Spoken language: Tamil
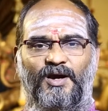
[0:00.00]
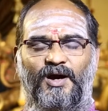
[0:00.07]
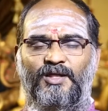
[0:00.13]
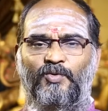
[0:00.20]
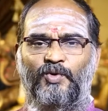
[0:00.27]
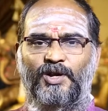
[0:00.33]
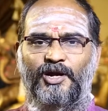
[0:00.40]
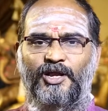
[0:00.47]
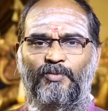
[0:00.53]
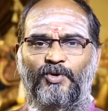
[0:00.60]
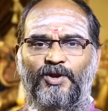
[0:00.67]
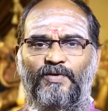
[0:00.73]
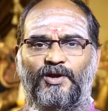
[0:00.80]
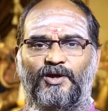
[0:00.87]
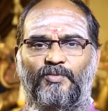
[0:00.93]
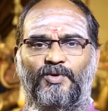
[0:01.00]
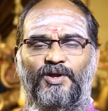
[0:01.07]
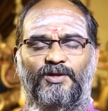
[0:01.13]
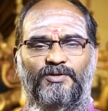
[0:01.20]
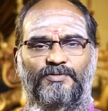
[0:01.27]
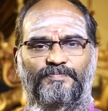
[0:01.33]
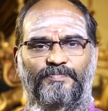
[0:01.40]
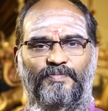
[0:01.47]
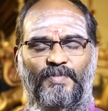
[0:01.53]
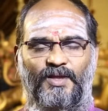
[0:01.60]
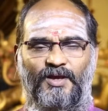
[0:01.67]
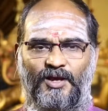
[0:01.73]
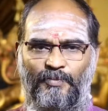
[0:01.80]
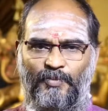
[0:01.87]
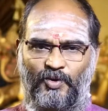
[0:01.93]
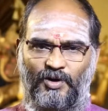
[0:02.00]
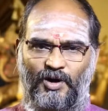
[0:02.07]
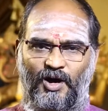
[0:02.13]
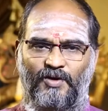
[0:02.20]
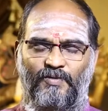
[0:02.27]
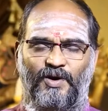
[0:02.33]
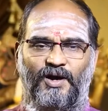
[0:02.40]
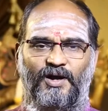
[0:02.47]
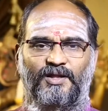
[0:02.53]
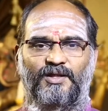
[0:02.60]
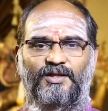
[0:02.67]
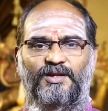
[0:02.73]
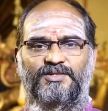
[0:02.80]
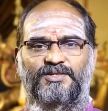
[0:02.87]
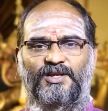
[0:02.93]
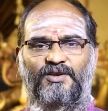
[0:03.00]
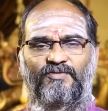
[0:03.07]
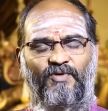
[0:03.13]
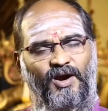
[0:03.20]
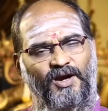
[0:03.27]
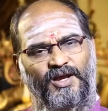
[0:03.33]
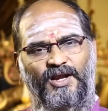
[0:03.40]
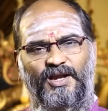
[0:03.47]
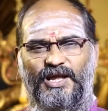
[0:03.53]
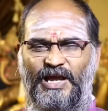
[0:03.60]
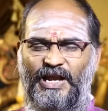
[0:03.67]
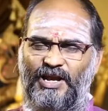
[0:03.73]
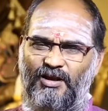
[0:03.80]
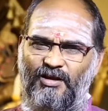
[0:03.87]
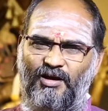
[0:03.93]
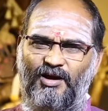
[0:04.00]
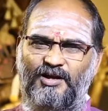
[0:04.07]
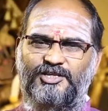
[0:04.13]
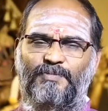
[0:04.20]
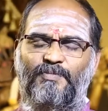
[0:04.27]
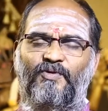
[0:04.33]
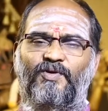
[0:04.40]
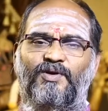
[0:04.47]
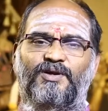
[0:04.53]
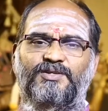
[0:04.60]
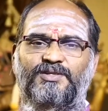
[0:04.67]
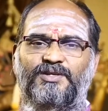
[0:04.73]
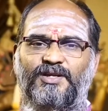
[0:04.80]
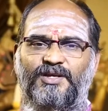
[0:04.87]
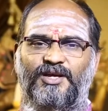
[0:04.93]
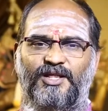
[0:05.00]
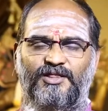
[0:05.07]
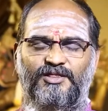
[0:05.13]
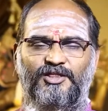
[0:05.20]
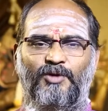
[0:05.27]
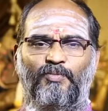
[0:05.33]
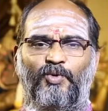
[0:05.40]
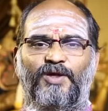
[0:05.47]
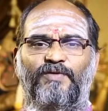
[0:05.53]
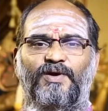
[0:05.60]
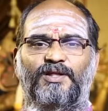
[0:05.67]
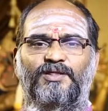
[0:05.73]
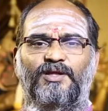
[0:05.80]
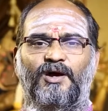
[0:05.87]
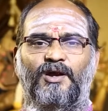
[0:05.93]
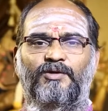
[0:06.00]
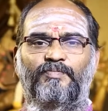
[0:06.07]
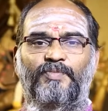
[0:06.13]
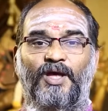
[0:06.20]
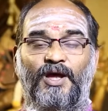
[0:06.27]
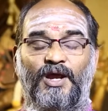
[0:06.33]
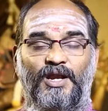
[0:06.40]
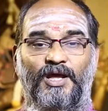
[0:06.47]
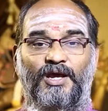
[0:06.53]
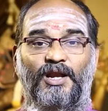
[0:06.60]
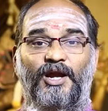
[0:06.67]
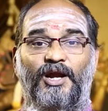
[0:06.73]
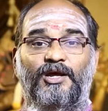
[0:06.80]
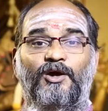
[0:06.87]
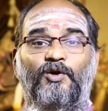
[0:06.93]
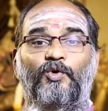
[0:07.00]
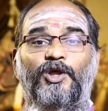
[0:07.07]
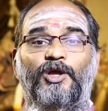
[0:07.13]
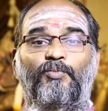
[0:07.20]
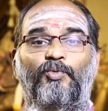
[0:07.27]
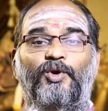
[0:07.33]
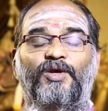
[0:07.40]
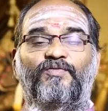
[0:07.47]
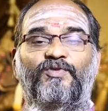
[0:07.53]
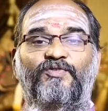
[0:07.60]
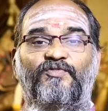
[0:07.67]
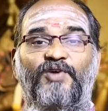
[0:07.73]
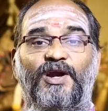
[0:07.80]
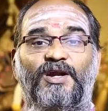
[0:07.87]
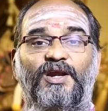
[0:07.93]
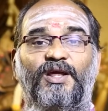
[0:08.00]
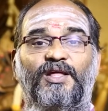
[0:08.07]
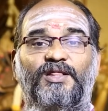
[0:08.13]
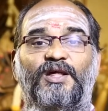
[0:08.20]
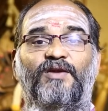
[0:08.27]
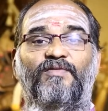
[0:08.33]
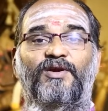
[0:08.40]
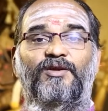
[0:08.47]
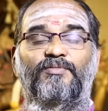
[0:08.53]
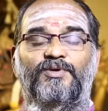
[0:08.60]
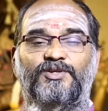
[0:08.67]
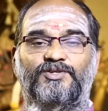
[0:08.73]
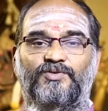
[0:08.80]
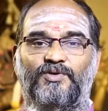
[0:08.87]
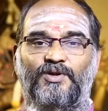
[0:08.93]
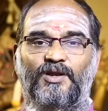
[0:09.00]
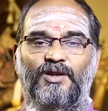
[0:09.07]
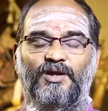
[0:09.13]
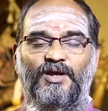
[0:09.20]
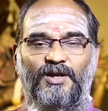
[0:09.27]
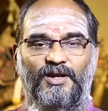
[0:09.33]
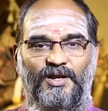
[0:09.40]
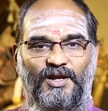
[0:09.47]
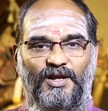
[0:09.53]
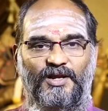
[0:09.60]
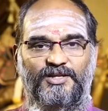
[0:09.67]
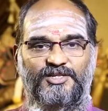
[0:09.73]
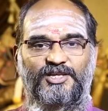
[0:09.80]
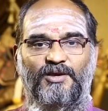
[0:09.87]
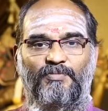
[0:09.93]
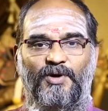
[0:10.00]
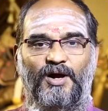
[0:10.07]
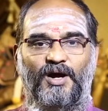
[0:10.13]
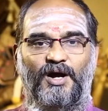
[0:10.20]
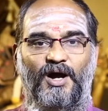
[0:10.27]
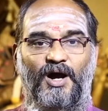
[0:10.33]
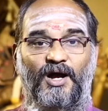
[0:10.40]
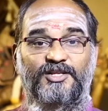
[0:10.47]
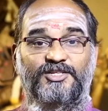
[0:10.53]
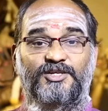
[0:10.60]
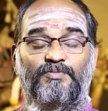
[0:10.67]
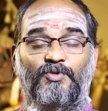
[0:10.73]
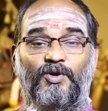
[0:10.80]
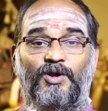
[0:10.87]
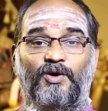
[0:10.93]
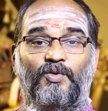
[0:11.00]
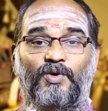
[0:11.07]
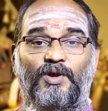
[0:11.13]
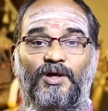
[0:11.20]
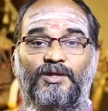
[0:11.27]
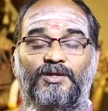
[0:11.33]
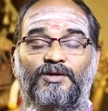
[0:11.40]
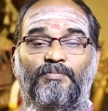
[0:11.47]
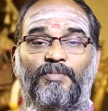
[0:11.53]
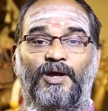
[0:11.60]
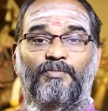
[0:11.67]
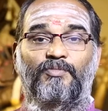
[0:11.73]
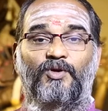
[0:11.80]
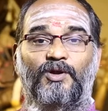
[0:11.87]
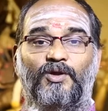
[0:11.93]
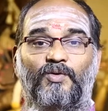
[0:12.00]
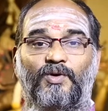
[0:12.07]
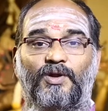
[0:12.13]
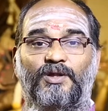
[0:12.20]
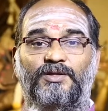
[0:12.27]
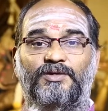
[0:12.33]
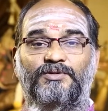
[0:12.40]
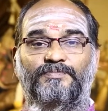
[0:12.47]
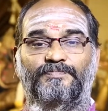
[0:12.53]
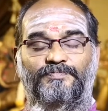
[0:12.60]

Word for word: அதை உடனடியாக முடிவெடுக்க முடியாது இப்போ ஒரு கார் வாங்குறதா இருந்தாலும் சரி வாழ்க்கையில் எல்லா சம்பவங்களுக்கும் சரி எந்த முடிவு எடுத்தாலும் நீங்கள் எடுக்கக்கூடிய முடிவு வெற்றியை தர வேண்டும் என்று சொன்னால் நீங்கள் நிச்சயமாக அச்சம் கொள்ளக்கூடாது பயம் கொள்ளக்கூடாது